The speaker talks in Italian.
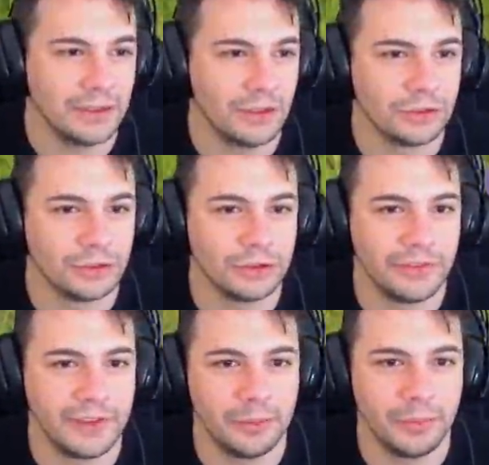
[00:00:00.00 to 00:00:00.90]
8
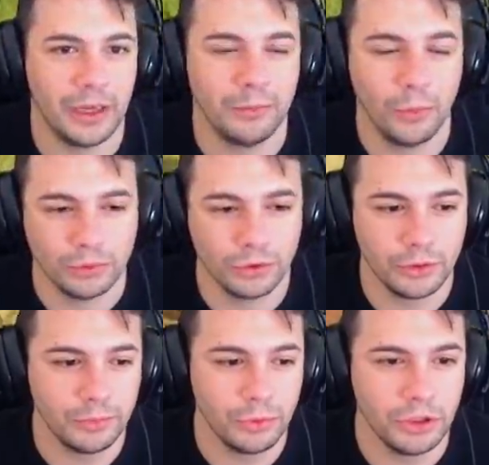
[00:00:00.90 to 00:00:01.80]
sfere pal. Boh, d'ora
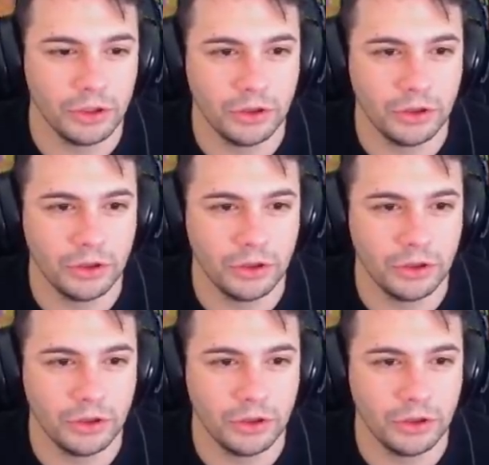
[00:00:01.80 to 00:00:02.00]
in poi io